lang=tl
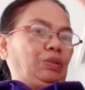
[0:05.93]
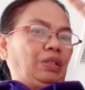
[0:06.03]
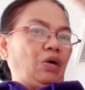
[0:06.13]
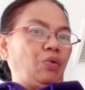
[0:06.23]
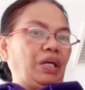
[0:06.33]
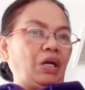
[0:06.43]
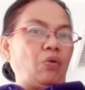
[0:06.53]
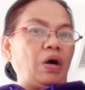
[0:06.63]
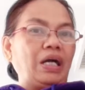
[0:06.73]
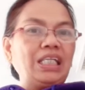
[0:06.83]

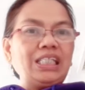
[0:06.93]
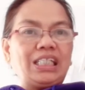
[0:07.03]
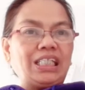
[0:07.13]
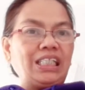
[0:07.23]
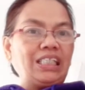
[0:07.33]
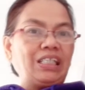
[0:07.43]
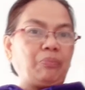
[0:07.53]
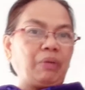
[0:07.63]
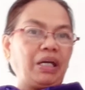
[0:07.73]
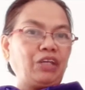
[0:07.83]
Kaway-kaway sa ginising
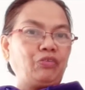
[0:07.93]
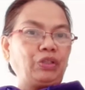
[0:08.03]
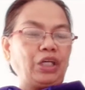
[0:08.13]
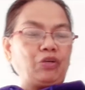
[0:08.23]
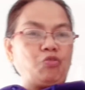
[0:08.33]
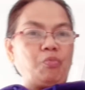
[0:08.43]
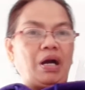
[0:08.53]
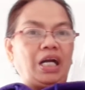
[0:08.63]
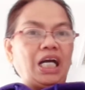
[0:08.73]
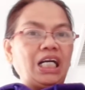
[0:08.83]
ng Panginoon ngayong
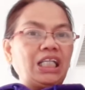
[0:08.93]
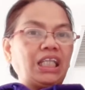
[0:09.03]
umaga.